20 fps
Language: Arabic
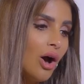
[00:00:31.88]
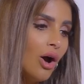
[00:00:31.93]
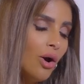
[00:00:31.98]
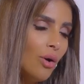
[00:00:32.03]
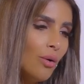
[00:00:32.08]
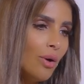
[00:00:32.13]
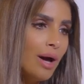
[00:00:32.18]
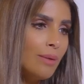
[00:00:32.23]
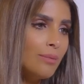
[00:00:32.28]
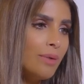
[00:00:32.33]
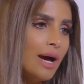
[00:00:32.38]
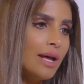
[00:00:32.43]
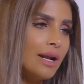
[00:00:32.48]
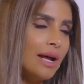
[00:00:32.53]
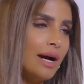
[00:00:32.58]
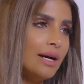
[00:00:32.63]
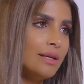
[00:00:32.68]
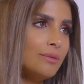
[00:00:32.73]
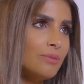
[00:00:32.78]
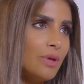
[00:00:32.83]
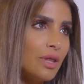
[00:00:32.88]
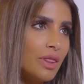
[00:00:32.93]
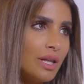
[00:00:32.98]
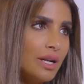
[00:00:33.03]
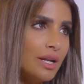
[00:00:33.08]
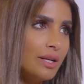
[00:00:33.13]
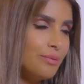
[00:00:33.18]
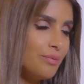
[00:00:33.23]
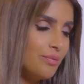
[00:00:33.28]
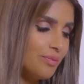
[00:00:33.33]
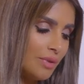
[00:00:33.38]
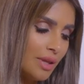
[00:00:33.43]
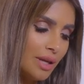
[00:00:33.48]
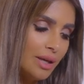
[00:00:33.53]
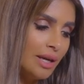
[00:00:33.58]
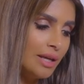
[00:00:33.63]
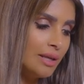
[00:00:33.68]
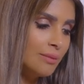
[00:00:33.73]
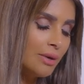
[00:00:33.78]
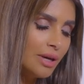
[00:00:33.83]
هو عبارة عن مثلا
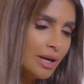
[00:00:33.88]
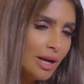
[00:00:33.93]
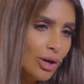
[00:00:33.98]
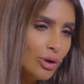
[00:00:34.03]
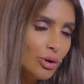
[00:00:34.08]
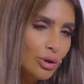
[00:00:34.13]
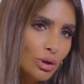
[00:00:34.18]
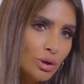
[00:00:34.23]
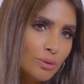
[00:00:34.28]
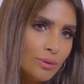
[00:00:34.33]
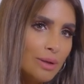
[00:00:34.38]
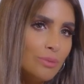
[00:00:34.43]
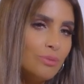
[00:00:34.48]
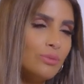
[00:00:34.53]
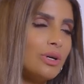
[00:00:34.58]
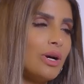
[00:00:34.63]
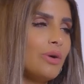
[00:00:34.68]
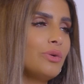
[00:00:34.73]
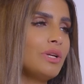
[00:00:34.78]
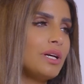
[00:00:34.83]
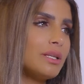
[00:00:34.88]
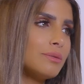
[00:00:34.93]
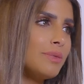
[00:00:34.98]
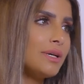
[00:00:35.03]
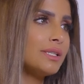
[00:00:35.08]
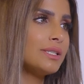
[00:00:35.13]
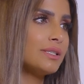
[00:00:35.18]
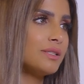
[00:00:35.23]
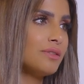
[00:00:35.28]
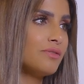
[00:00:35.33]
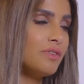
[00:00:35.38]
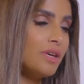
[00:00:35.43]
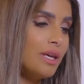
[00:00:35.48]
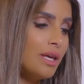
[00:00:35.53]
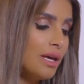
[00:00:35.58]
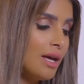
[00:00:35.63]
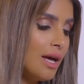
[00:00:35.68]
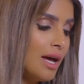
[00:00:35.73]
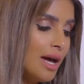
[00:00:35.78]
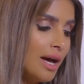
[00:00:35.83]
يعني ما راح أقول لكم كل المكونات بس
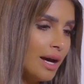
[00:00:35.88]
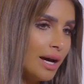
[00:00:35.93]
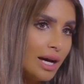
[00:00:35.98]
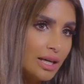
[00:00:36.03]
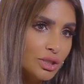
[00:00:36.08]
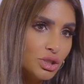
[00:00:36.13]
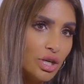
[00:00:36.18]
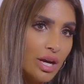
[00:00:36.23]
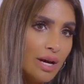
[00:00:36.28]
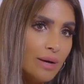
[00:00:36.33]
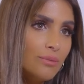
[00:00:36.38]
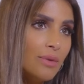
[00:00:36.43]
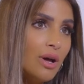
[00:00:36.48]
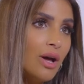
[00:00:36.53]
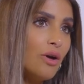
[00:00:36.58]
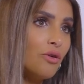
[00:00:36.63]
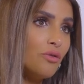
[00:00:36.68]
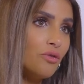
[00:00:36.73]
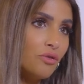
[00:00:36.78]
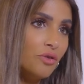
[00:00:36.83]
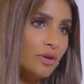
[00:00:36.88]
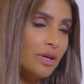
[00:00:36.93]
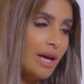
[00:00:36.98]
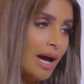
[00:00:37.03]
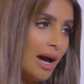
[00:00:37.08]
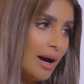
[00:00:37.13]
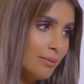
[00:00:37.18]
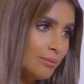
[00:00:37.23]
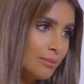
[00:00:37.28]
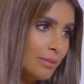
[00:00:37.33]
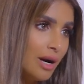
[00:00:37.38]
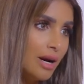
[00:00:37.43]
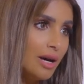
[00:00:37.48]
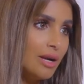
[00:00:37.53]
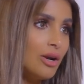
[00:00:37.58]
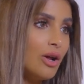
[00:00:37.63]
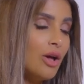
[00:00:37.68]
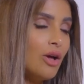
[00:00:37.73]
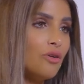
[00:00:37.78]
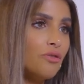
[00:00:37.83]
في خشب في
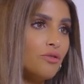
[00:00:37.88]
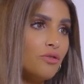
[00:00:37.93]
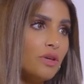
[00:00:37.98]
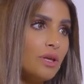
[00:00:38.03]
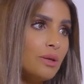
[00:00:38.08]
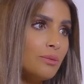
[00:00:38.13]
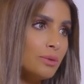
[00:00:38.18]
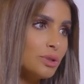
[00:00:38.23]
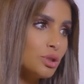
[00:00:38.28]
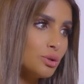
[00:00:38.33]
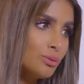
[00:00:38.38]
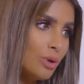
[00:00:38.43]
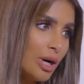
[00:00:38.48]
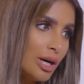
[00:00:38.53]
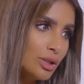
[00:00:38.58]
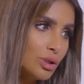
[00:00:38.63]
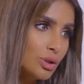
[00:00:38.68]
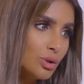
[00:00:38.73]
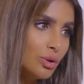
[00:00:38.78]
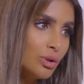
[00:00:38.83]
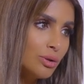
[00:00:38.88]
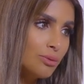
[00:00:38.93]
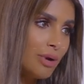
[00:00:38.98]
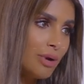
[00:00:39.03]
عنبر في مجموعة زهور